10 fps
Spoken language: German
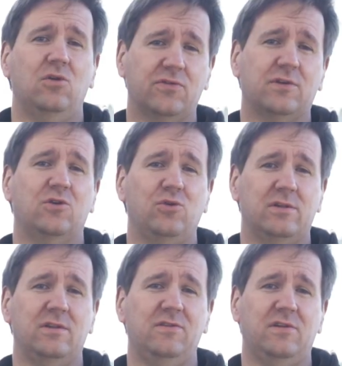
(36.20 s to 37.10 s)

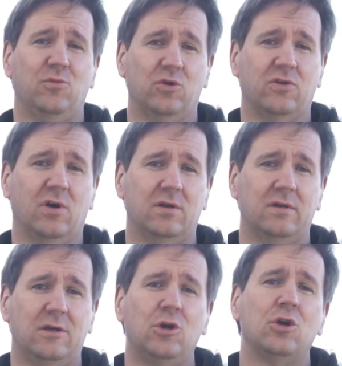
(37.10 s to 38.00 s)
luftgekühlten Dieselmotor.
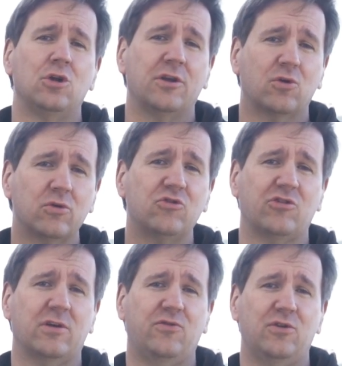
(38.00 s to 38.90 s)
Der
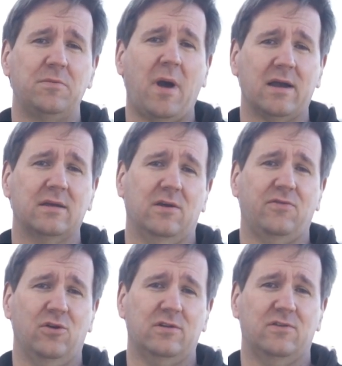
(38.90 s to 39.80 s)
Grundstein für den
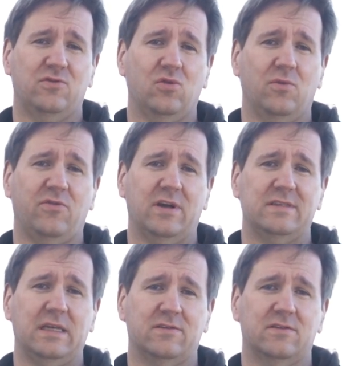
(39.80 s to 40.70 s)
Markenerfolg der Zukunft war
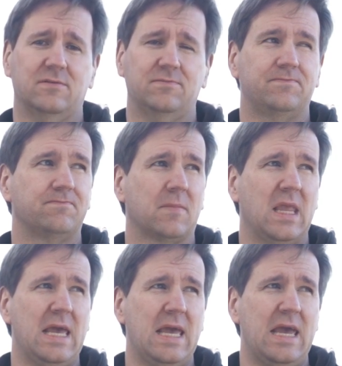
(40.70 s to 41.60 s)
gesetzt.
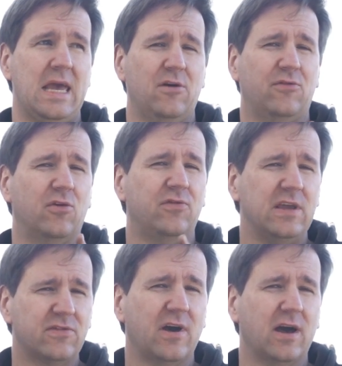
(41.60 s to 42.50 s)

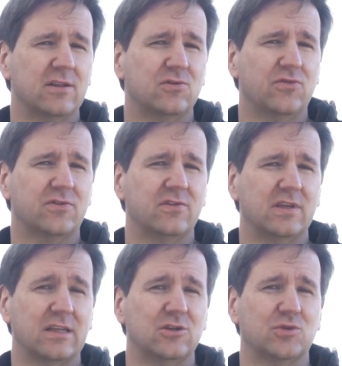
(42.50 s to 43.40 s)
VW-Fahrer dürften
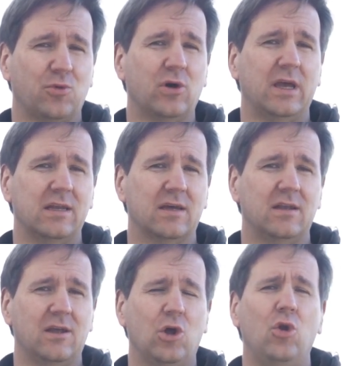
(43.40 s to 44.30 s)
sich an den Spruch erinnern,
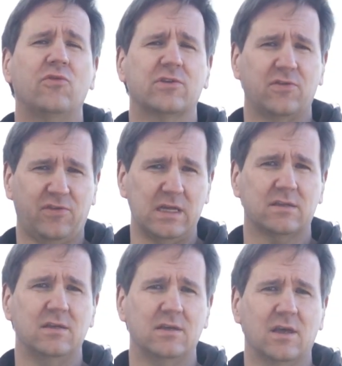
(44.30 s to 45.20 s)
Luft
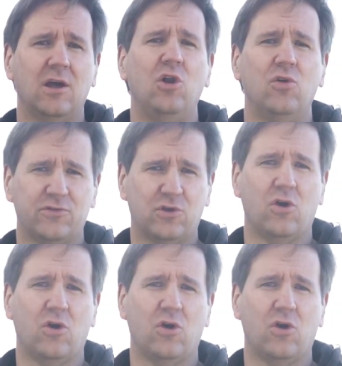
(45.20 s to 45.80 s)
gefriert nicht, Luft